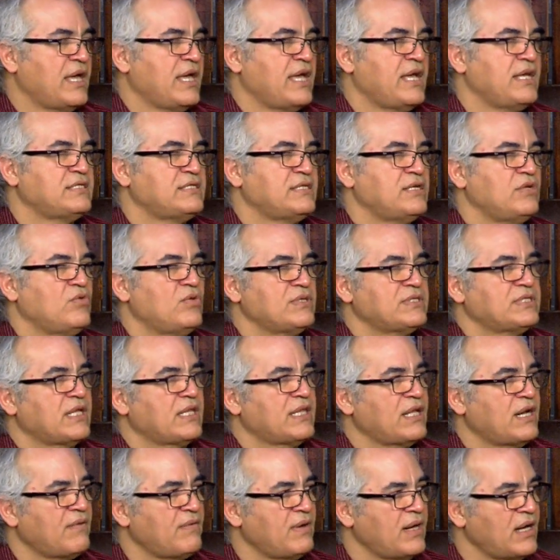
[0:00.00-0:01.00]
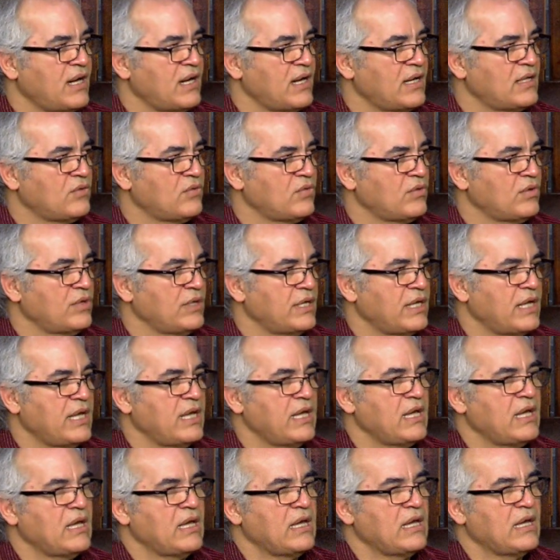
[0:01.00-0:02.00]
Y si no está trabajando
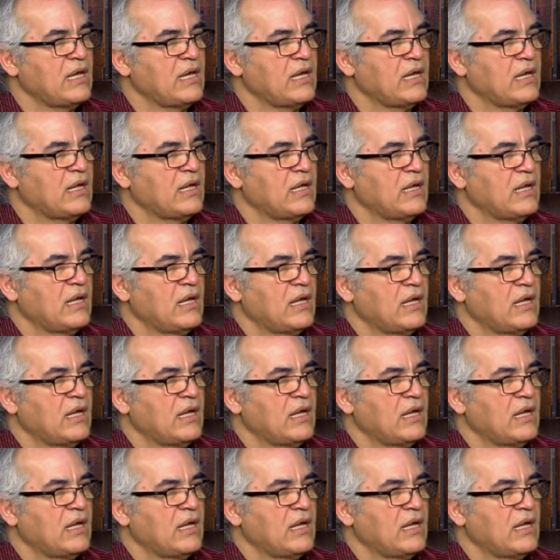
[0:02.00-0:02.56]
y,